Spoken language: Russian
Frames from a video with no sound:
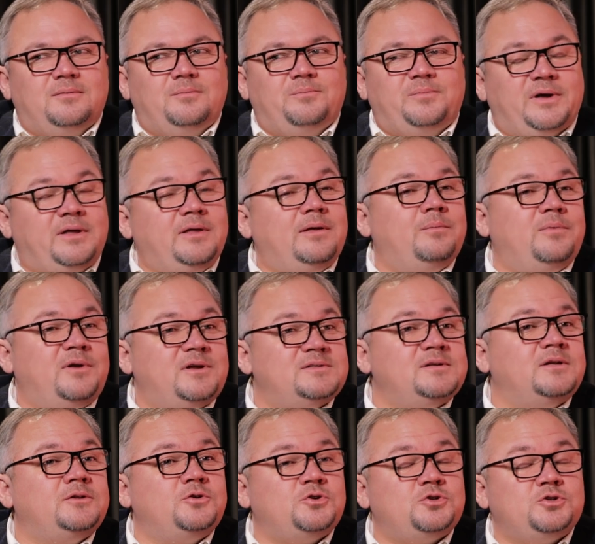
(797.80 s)
погибли
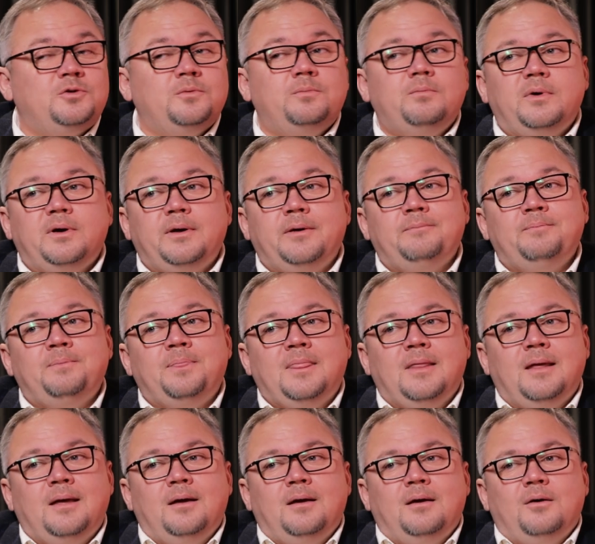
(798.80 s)
за то, чтобы
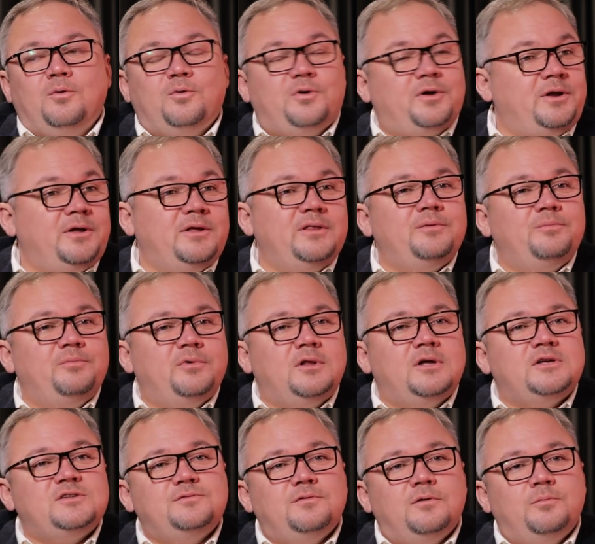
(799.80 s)
Украина
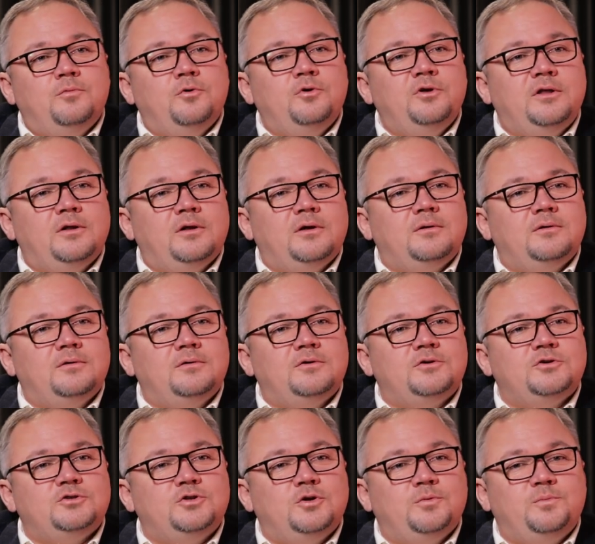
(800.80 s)
была свободна,
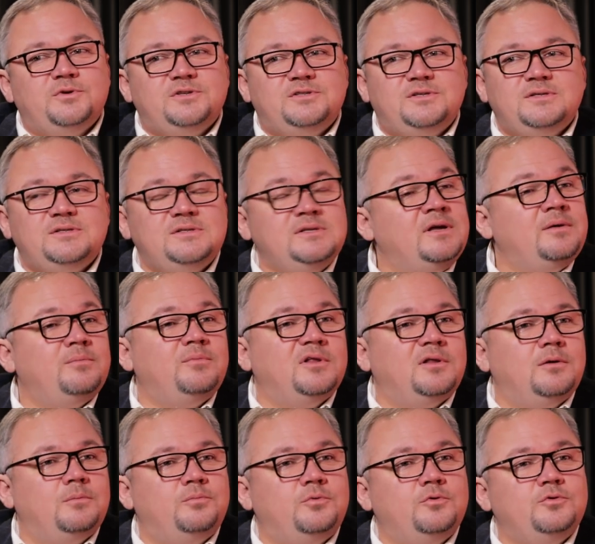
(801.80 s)
чтобы здесь не
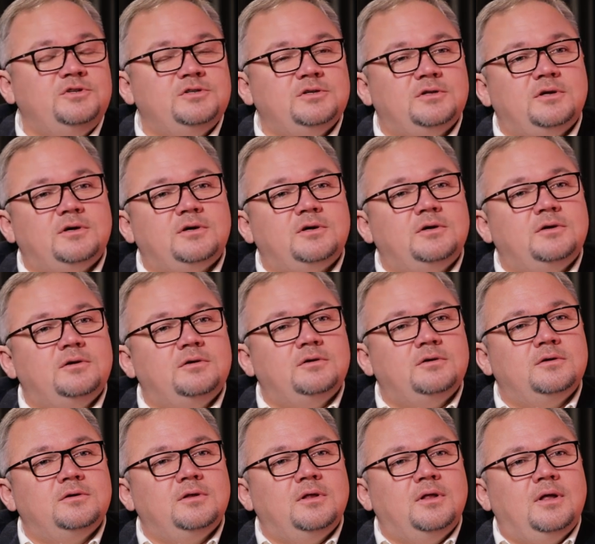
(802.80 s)
было Путина.
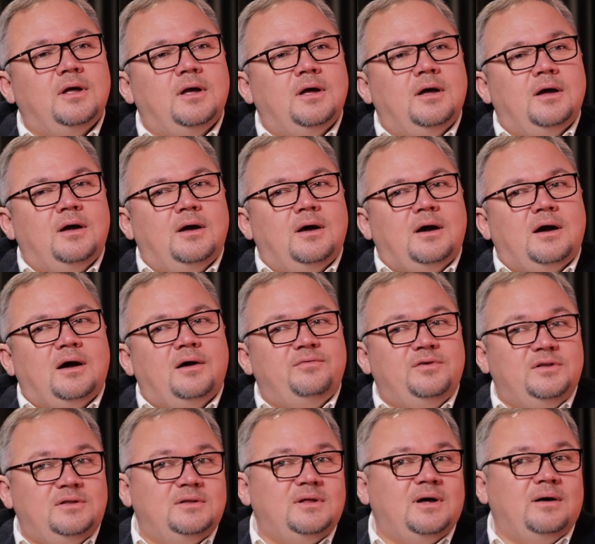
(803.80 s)
А
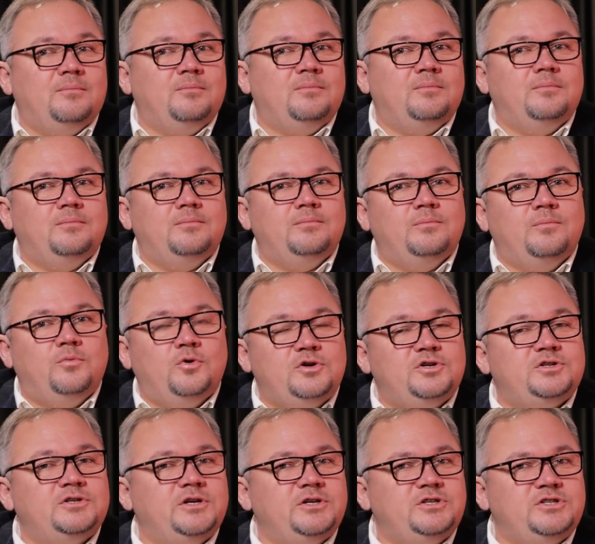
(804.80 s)
ведь там
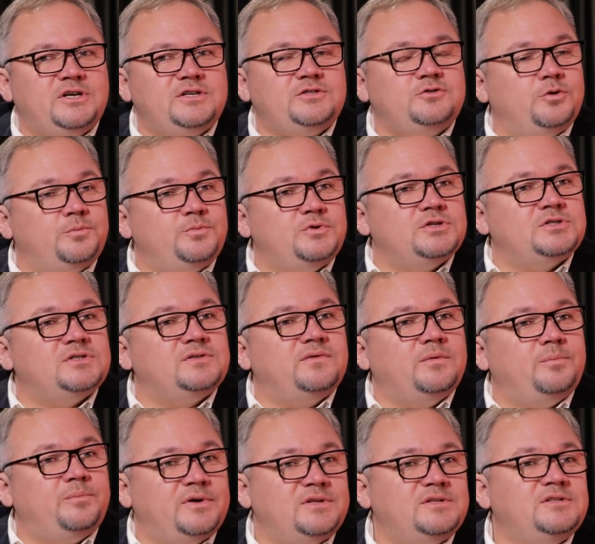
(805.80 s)
большая часть
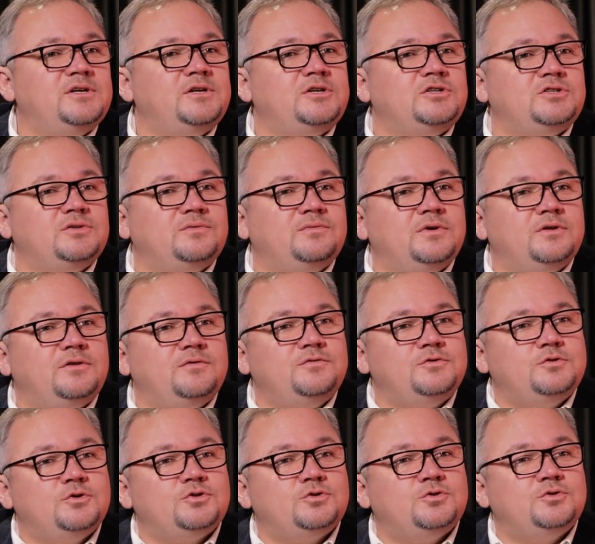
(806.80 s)
общества поддерживает
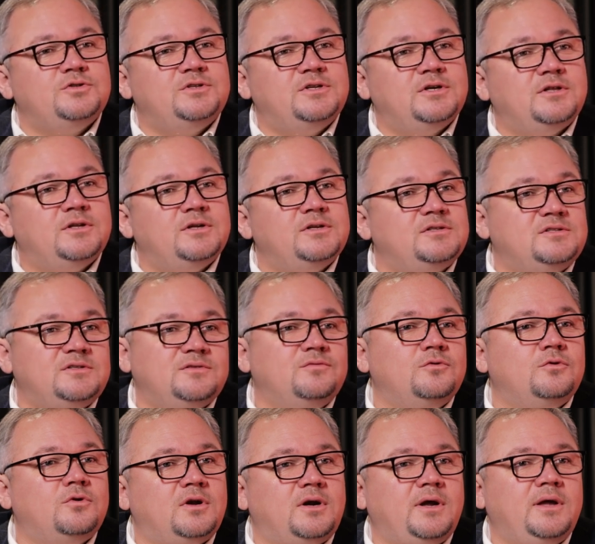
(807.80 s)
все, что делается в
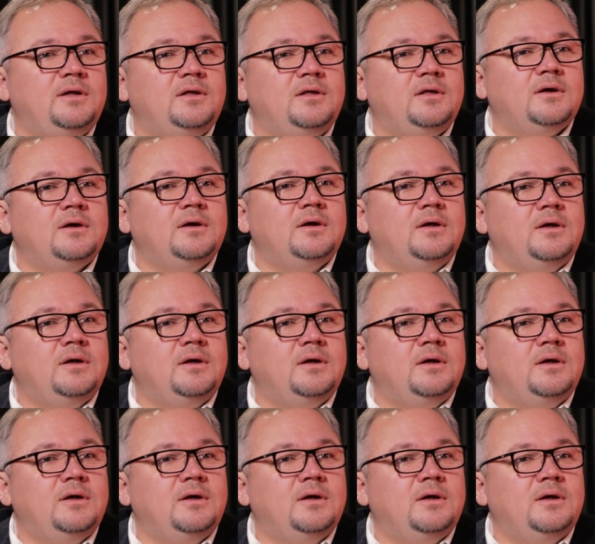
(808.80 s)
Украине.